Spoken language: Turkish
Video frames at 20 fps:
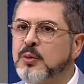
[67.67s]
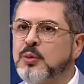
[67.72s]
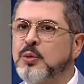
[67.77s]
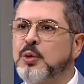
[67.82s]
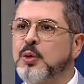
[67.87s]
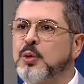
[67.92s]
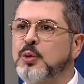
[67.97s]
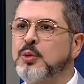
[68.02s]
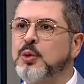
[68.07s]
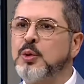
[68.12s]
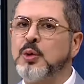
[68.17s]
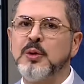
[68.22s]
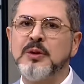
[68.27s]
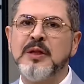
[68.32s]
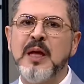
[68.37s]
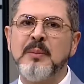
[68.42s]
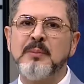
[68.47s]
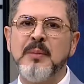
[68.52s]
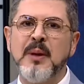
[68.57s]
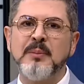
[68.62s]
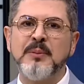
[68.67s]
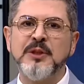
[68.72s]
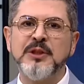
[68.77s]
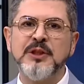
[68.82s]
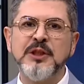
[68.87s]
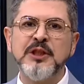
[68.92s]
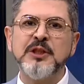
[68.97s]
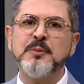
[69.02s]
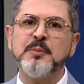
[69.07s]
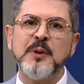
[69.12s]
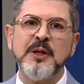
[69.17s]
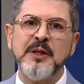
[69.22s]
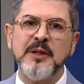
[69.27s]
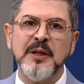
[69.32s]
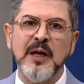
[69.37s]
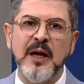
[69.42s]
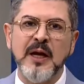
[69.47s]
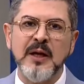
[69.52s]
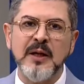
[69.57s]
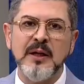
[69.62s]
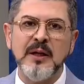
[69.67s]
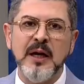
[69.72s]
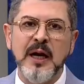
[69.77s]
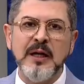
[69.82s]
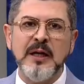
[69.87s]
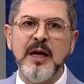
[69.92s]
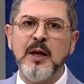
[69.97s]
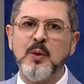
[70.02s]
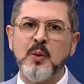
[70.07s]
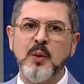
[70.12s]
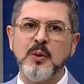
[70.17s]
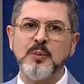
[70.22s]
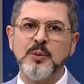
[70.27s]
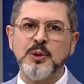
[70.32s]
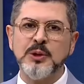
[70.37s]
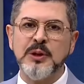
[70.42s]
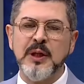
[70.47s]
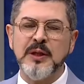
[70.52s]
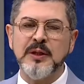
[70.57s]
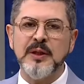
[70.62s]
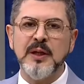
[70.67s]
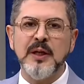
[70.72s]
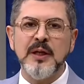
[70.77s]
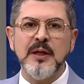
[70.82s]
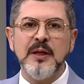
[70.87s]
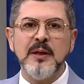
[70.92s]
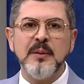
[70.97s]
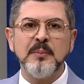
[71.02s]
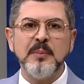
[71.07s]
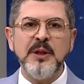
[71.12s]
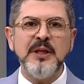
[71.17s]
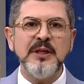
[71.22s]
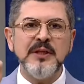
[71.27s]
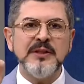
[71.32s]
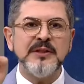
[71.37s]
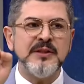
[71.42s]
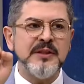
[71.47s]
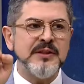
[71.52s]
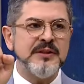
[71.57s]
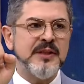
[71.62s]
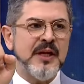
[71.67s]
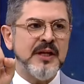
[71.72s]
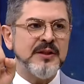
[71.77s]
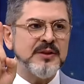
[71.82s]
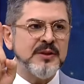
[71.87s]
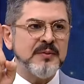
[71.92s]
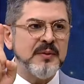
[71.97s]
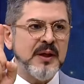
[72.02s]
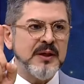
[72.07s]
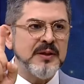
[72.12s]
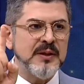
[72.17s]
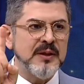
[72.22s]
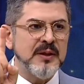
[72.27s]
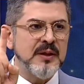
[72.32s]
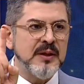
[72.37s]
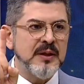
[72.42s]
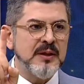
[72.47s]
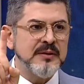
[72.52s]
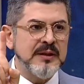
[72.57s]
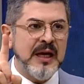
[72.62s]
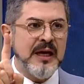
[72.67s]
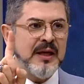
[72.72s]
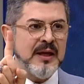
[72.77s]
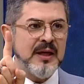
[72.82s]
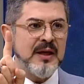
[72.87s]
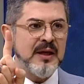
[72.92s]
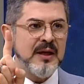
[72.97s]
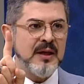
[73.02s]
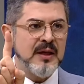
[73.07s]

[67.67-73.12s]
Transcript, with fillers: Durdurun denmemiş hiçbirinde. Helak olmuşlar. Bir istisnası var. Tek.